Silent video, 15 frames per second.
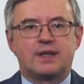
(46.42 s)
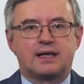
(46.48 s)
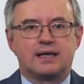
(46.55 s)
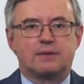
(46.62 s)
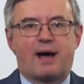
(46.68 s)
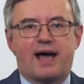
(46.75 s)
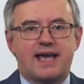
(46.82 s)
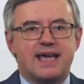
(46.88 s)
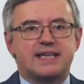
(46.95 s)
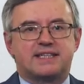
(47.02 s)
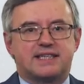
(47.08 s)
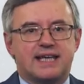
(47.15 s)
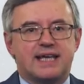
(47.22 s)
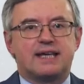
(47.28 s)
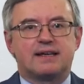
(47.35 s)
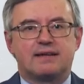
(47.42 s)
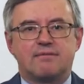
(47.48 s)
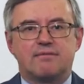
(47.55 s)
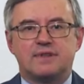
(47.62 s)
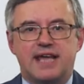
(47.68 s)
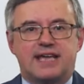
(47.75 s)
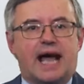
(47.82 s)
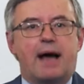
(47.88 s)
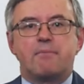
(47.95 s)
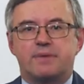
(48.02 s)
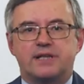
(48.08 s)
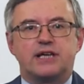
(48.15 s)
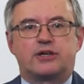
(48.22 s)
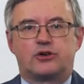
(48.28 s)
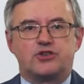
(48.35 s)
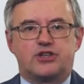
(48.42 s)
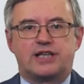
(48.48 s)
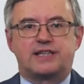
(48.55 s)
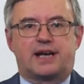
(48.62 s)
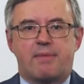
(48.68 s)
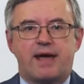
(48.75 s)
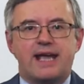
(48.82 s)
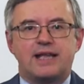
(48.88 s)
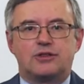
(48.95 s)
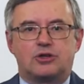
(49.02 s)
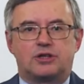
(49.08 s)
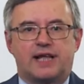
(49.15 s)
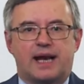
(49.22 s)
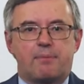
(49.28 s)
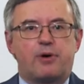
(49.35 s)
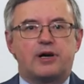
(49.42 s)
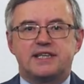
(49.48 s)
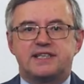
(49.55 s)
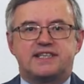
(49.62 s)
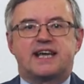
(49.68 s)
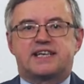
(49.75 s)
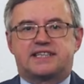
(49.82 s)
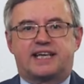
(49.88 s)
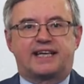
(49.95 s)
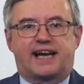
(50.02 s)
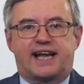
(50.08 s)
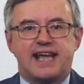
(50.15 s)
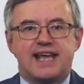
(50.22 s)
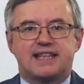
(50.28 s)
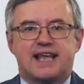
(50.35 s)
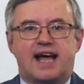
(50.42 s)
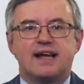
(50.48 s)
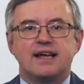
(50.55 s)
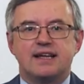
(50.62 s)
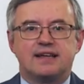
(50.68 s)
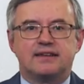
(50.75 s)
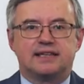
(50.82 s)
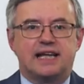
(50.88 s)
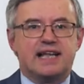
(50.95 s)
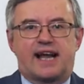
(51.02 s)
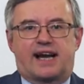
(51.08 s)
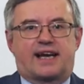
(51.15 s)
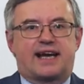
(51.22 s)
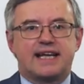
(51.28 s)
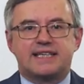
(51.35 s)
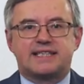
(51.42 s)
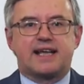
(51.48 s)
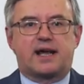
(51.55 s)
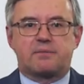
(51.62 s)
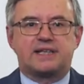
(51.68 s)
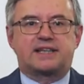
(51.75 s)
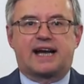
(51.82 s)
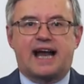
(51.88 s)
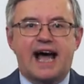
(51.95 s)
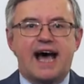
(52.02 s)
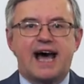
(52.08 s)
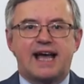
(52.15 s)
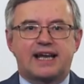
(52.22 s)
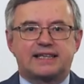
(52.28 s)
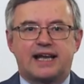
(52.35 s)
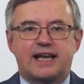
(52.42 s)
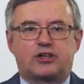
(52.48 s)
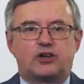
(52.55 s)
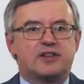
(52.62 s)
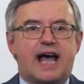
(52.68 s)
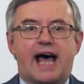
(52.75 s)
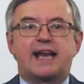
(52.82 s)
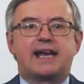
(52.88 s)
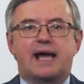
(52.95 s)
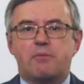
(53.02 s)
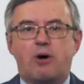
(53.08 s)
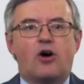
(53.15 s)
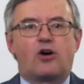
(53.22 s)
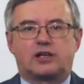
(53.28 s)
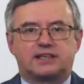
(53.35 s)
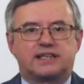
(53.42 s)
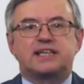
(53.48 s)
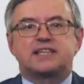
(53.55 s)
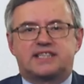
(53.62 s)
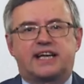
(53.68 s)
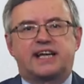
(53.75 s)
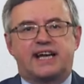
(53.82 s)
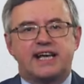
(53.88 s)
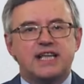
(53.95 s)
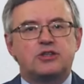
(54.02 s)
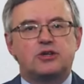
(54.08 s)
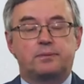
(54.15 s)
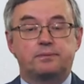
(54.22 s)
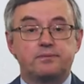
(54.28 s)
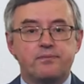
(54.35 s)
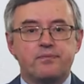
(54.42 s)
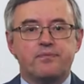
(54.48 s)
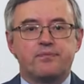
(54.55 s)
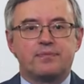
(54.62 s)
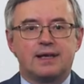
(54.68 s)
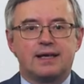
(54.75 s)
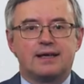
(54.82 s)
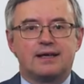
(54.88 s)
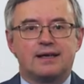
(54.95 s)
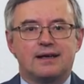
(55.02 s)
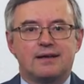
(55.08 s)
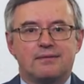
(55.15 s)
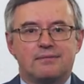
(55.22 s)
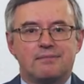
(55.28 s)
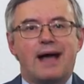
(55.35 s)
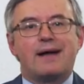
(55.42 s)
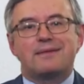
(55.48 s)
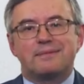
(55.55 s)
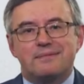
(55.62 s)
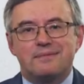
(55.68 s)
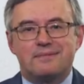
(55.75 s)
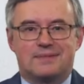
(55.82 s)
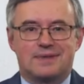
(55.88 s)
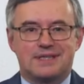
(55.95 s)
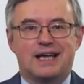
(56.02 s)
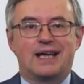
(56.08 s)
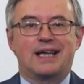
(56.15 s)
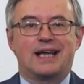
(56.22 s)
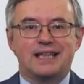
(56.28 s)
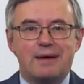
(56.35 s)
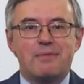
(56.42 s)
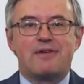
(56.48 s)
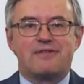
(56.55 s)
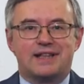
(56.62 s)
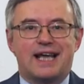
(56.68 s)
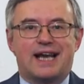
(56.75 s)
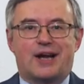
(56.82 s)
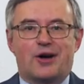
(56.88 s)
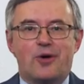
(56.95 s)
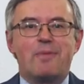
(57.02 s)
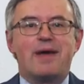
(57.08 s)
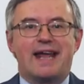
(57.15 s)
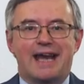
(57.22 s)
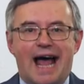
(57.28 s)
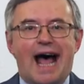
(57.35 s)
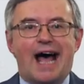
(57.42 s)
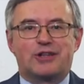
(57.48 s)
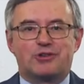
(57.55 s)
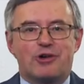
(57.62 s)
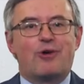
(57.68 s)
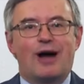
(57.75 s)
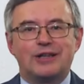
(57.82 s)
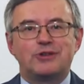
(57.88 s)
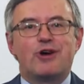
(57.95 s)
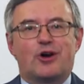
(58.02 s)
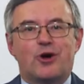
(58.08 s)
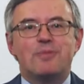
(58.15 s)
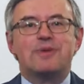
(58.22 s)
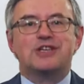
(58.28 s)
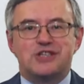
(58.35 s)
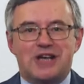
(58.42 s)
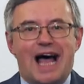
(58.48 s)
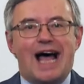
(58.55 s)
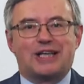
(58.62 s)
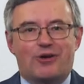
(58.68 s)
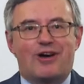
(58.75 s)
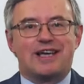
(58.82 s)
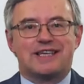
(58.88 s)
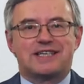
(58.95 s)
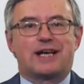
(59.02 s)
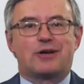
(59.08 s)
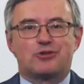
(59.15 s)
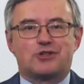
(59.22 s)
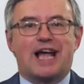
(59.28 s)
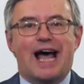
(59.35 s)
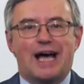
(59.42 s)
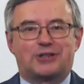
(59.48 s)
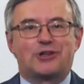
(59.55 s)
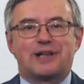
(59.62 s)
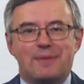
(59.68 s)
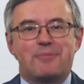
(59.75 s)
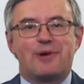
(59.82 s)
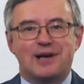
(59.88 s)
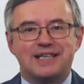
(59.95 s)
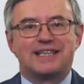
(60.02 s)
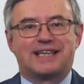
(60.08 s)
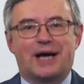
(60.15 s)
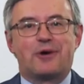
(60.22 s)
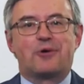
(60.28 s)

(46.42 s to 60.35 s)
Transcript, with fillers: I paesi dei campi di concentramento, della polizia segreta, degli arresti arbitrari, delle condanne a morte in segreto. Ma se andiamo a vedere come è nato e quando ha cominciato a essere usato nella politica